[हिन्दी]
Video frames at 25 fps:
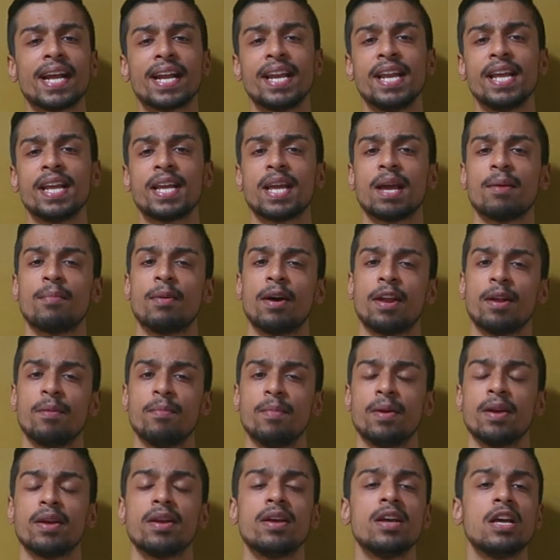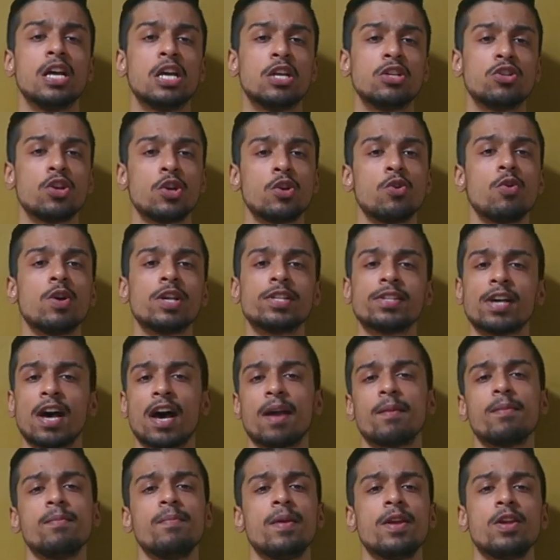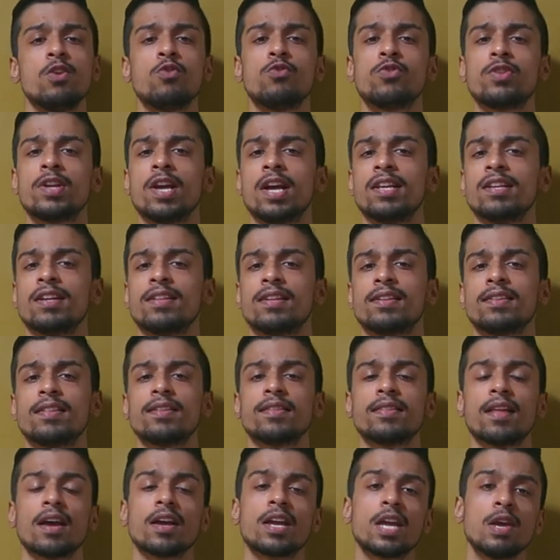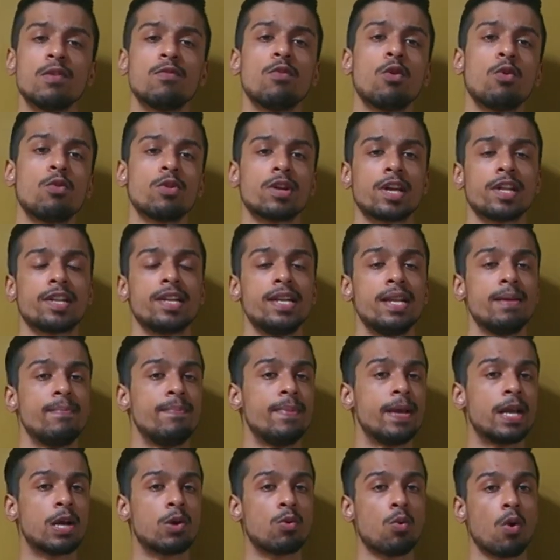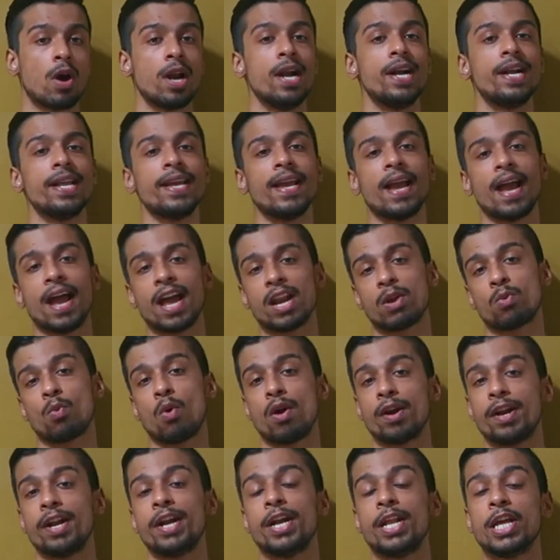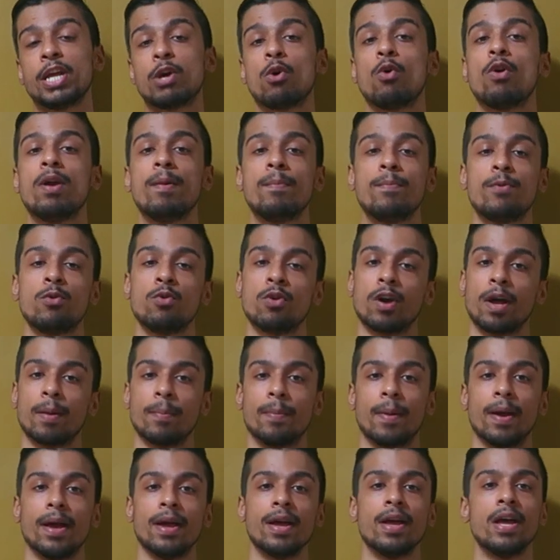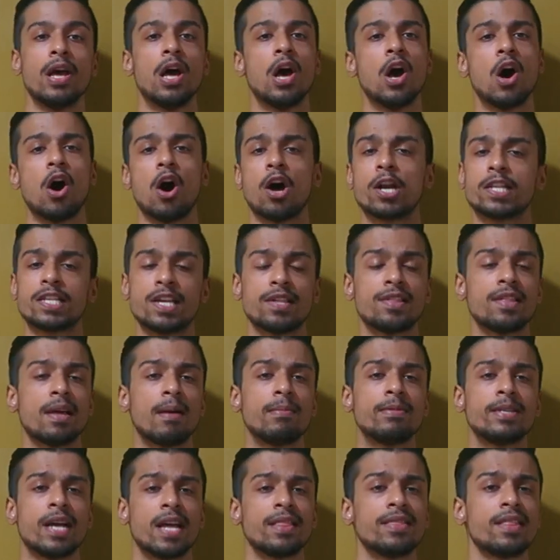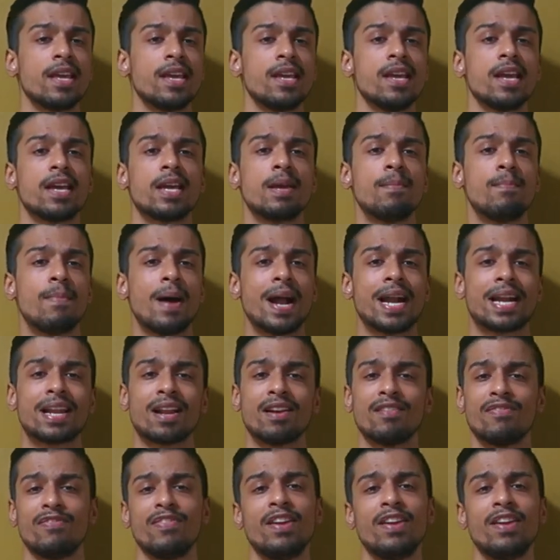टेक्निक के बारे में जो यूएस आर्मी में यूज़ किया जाता था ताकि वो उनकी स्लीपिंग क्वालिटी एंड क्वांटिटी को इम्प्रूव कर पाए और जैसे आप जानते ही है कि बैटल